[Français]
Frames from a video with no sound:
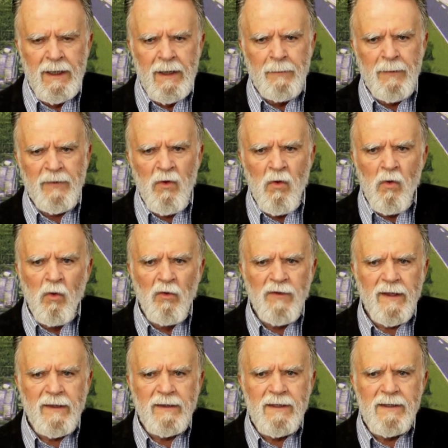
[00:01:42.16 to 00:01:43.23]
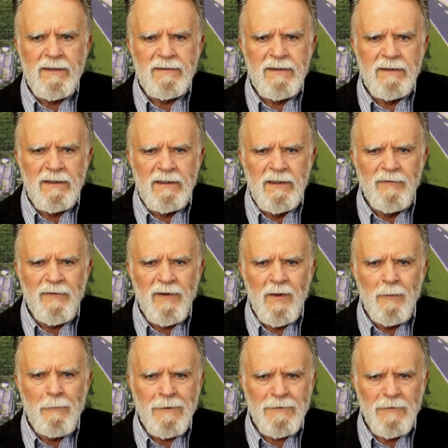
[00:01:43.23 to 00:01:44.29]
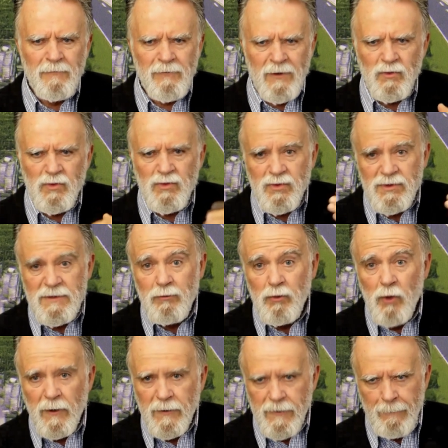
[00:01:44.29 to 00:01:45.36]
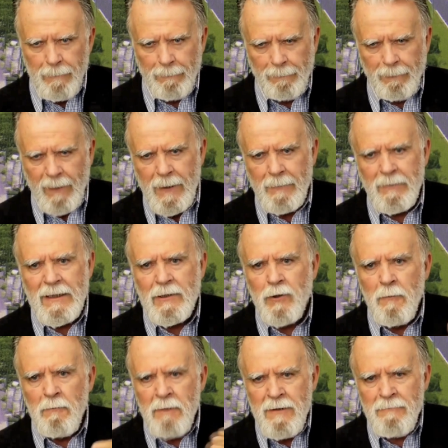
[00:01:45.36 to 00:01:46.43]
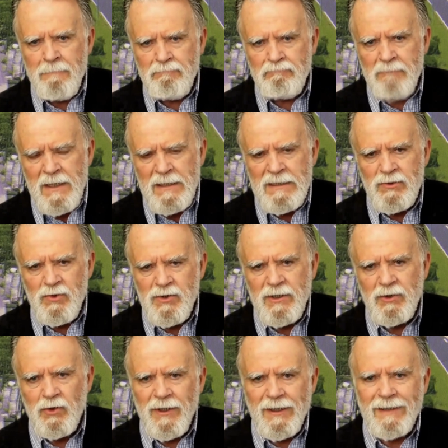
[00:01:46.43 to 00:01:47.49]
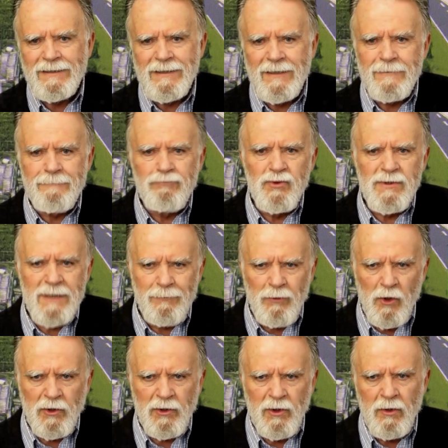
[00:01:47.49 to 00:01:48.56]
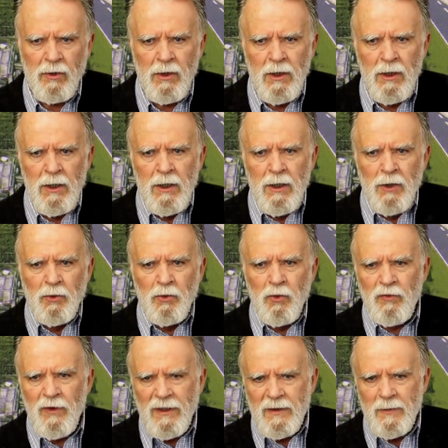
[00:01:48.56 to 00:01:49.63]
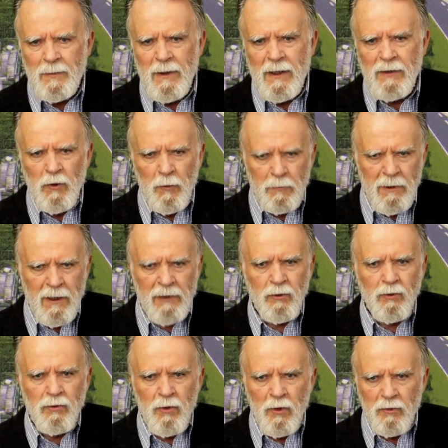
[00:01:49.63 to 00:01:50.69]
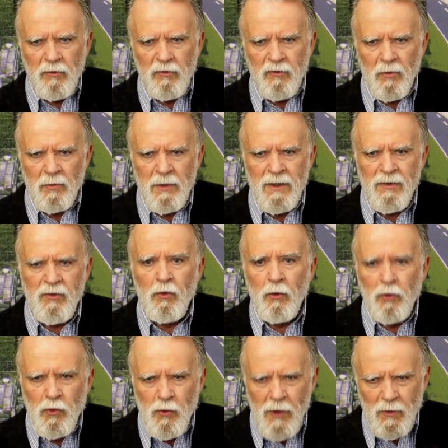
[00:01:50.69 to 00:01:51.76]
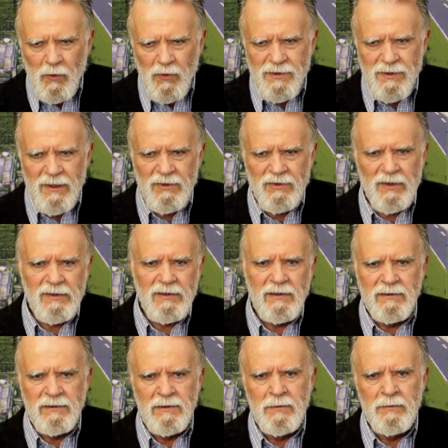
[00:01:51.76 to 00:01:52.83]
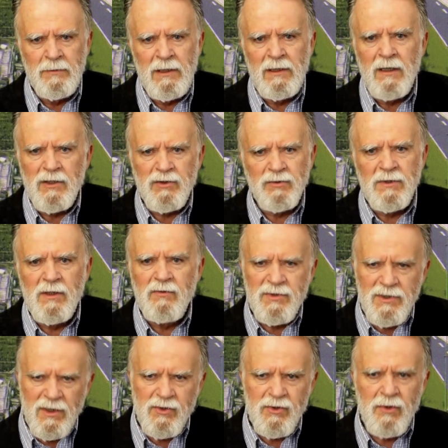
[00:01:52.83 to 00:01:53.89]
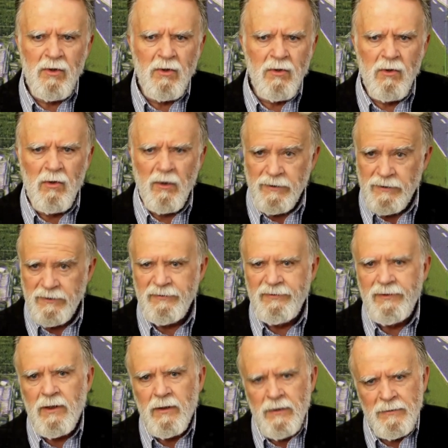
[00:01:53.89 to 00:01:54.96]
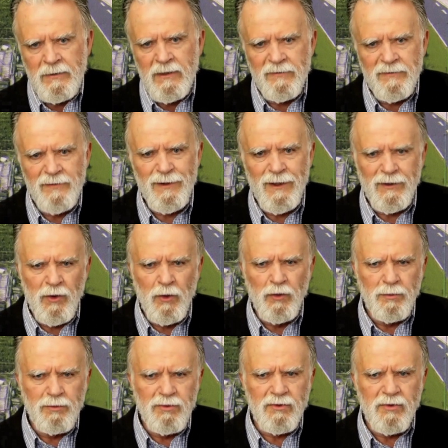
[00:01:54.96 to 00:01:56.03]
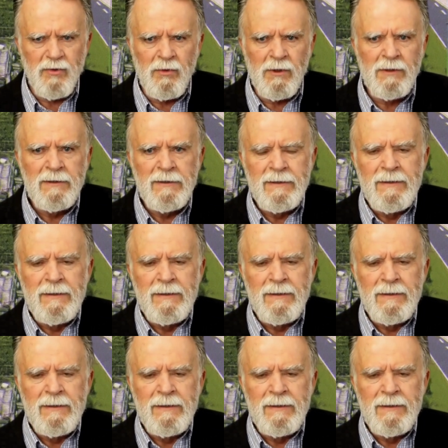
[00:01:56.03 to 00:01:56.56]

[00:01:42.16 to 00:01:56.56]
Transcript: Parce qu'en gros, sa thèse, c'était qu'il ne fallait pas se faire du souci pour rien. Et que même les sujets de tracas les plus importants ne valaient pas de perdre une heure de sommeil, surtout à nos âges, a-t-il dit. Mais il a ajouté, vous êtes jeune encore. Et en effet, quand même, il avait 20 ans de plus que moi.